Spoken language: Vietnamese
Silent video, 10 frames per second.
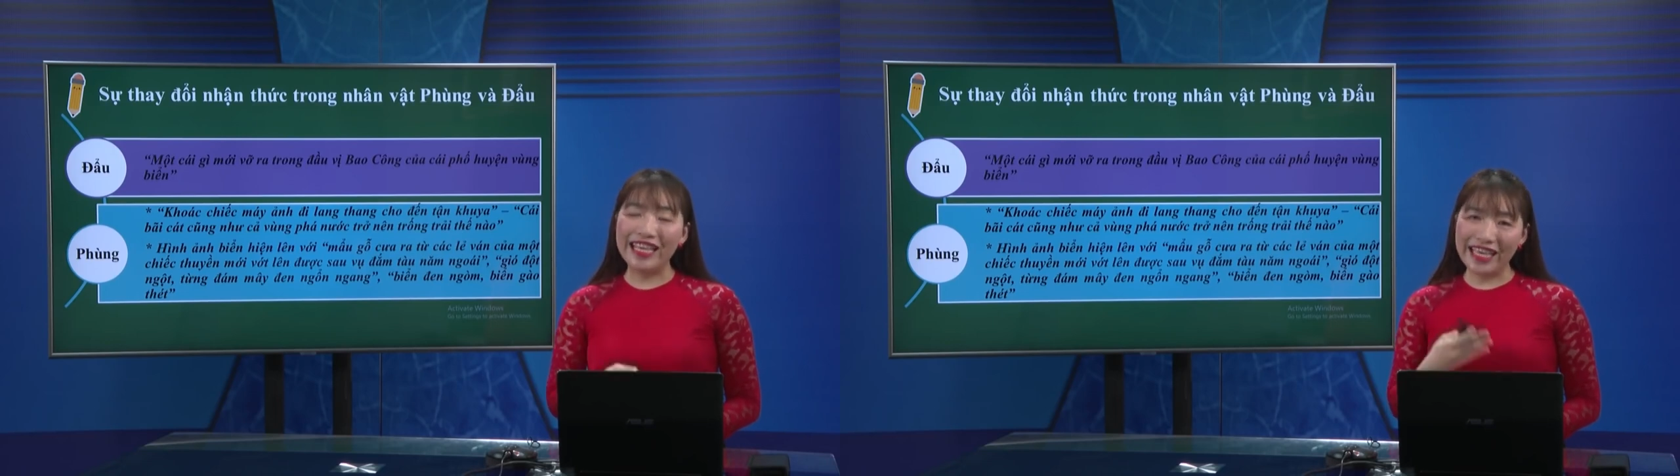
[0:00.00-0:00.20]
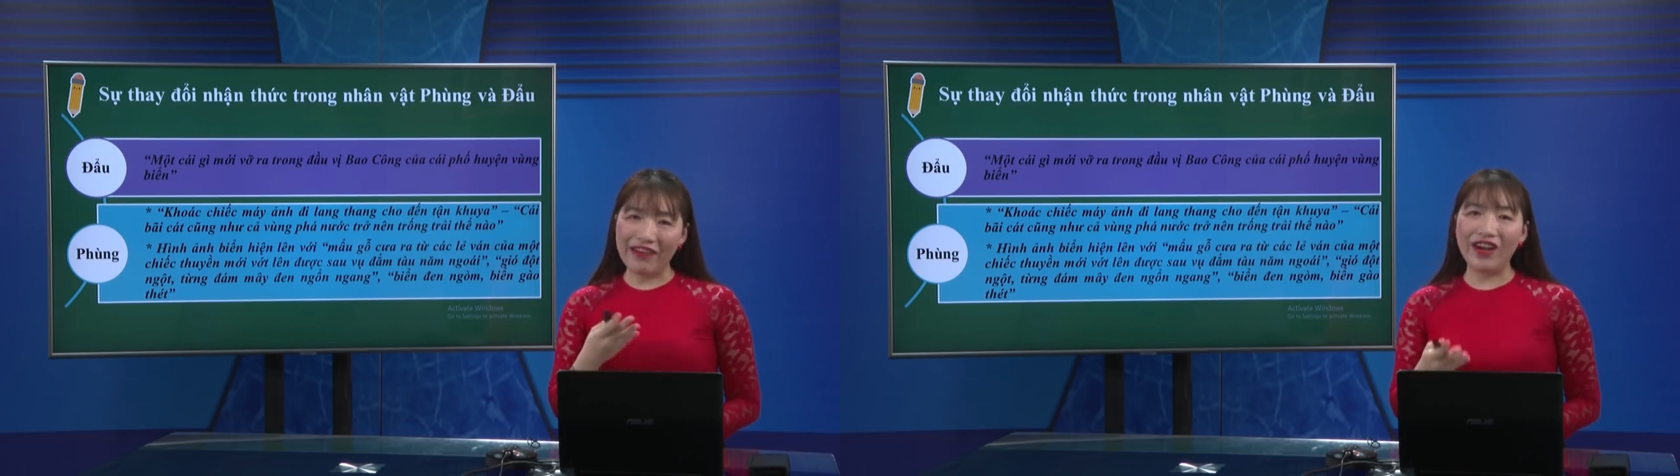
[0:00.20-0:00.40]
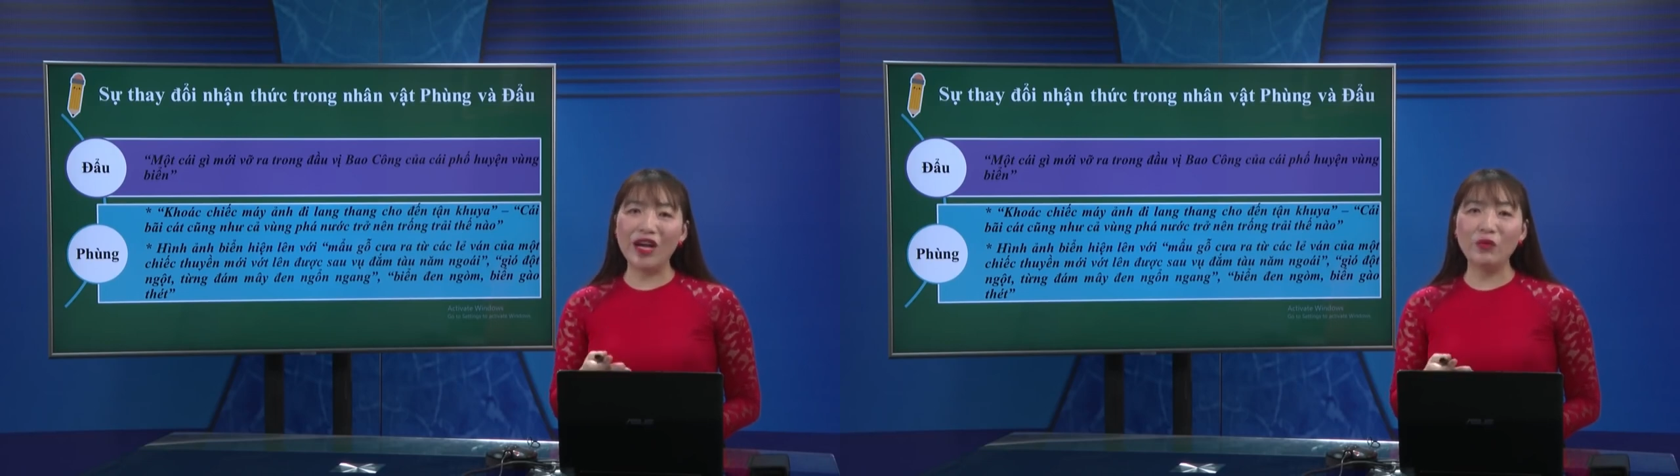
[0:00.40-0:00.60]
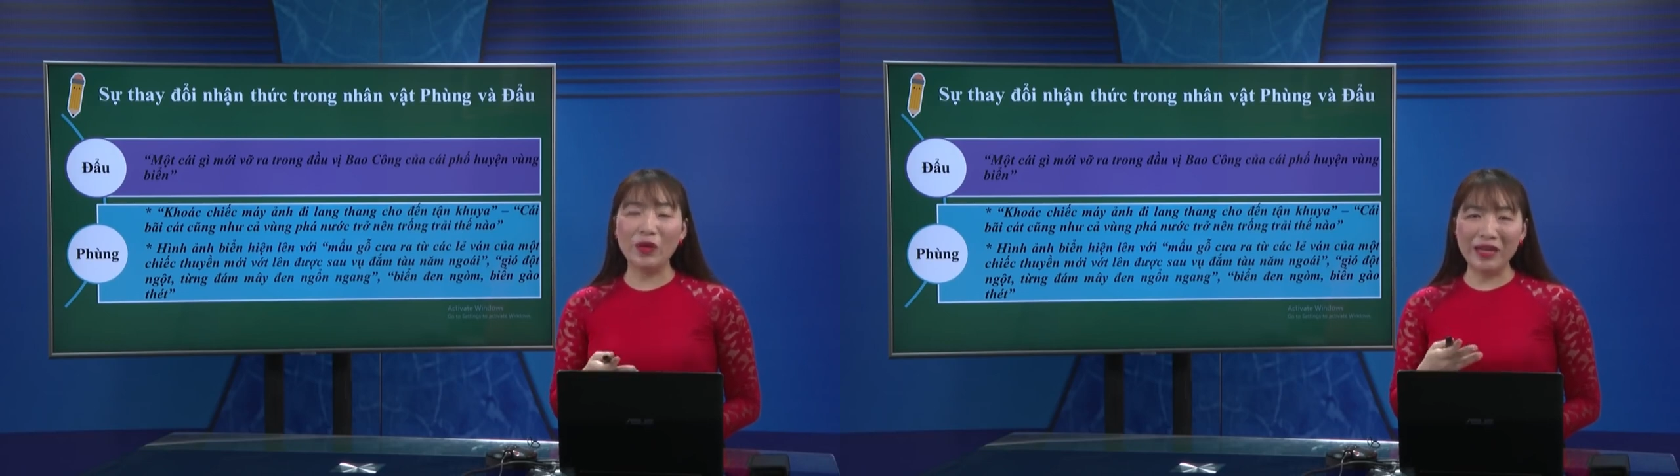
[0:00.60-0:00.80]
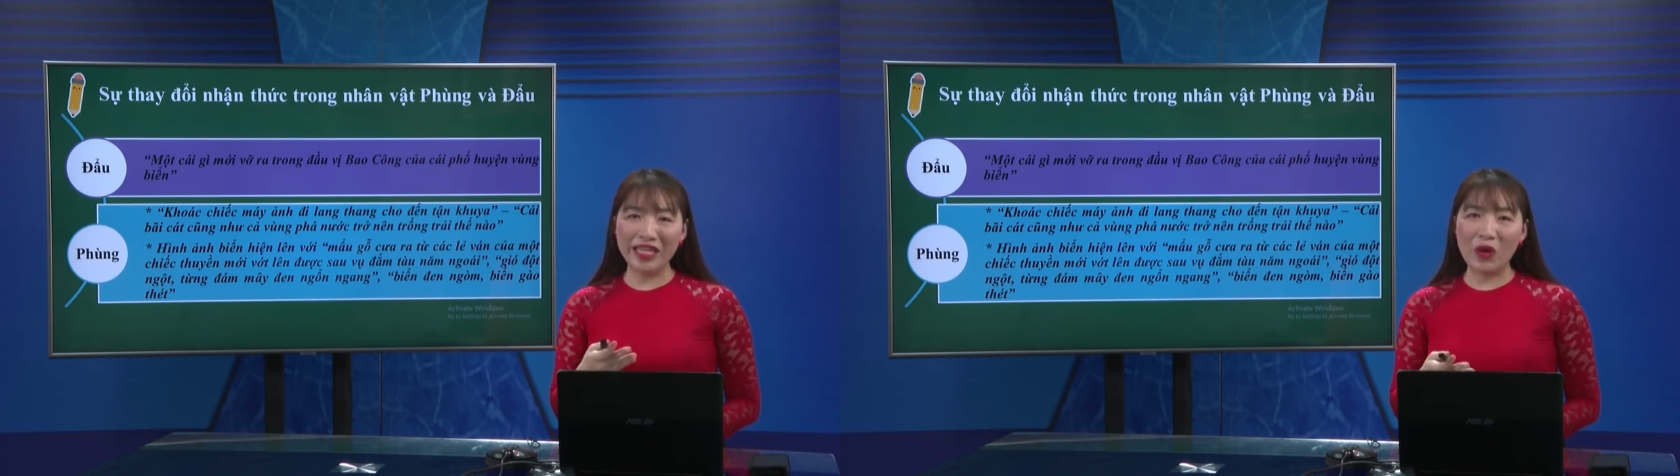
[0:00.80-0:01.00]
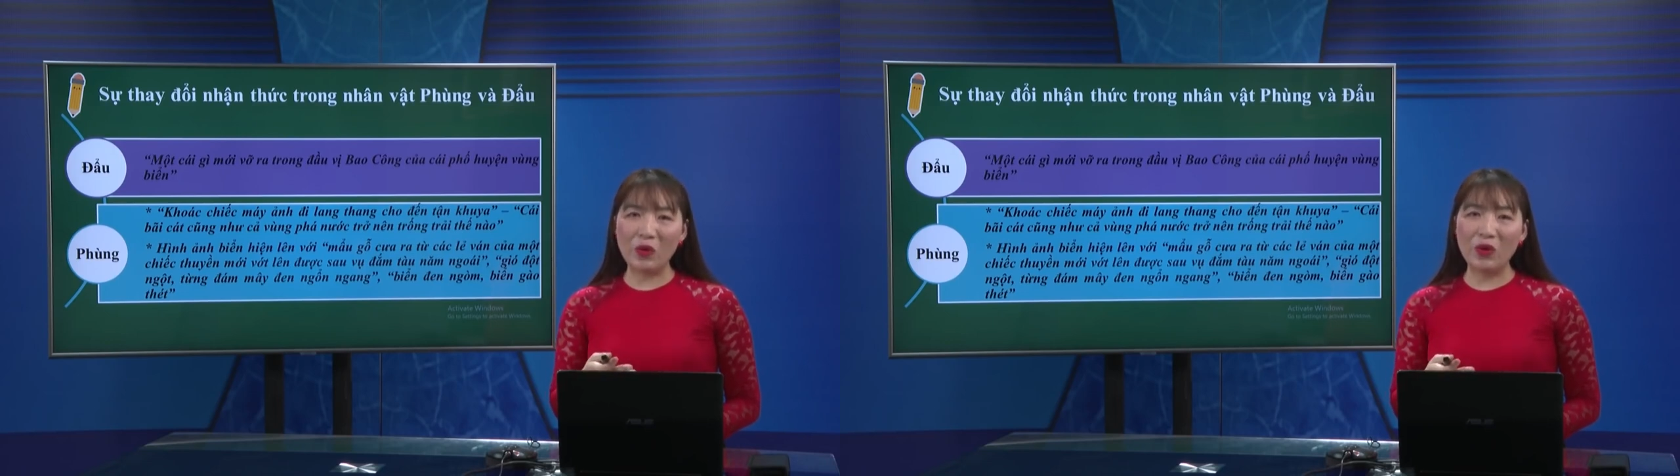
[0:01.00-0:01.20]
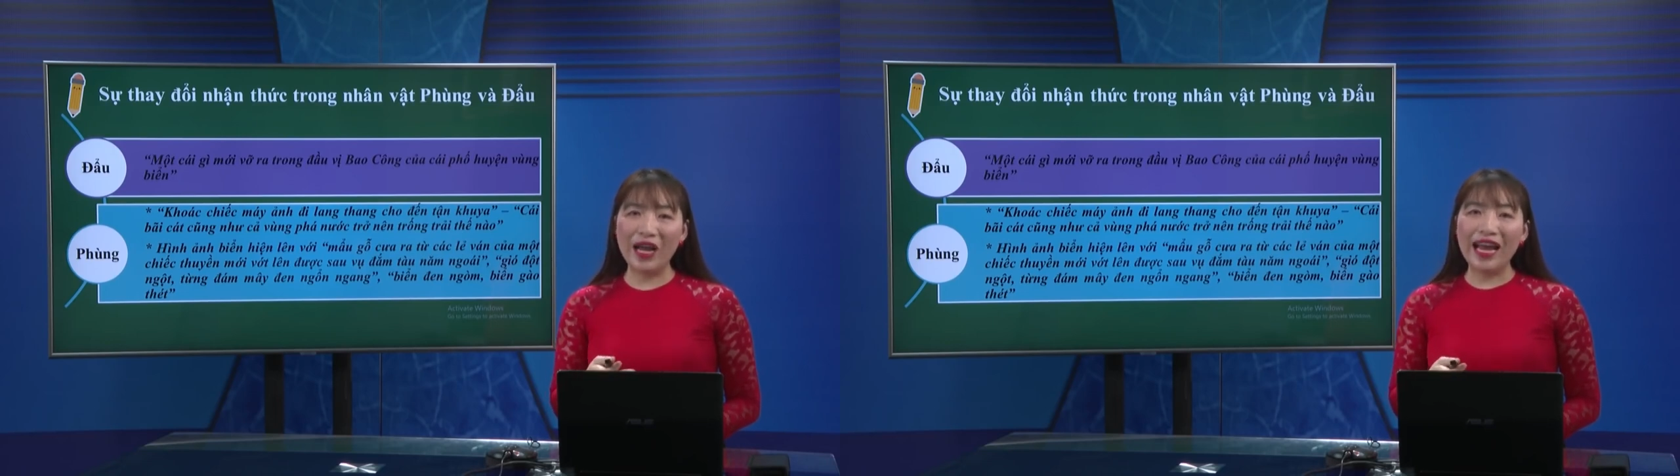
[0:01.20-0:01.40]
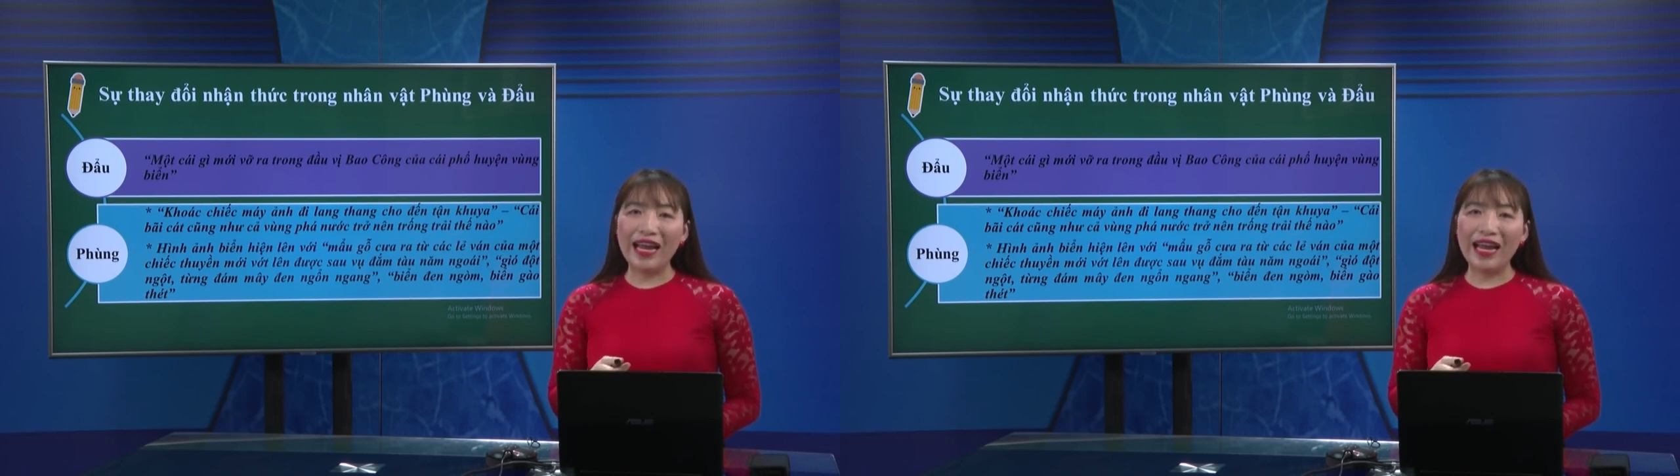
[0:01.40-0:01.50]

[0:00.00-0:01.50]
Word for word: Nhà văn Nguyễn Minh Châu